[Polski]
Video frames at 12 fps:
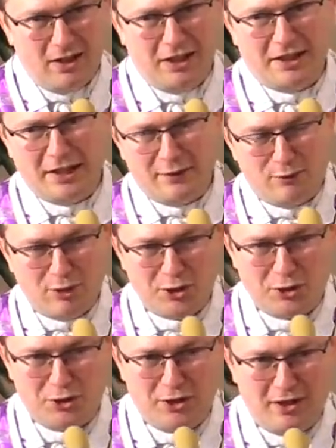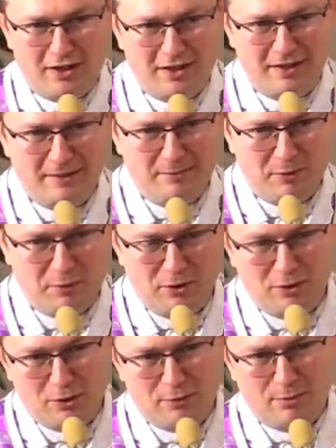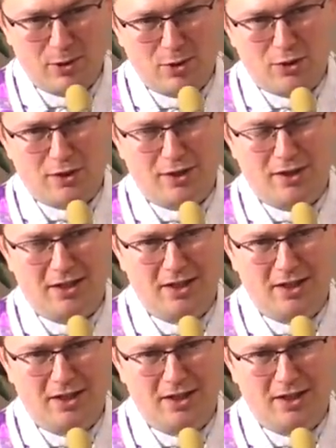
I tak właśnie powinno być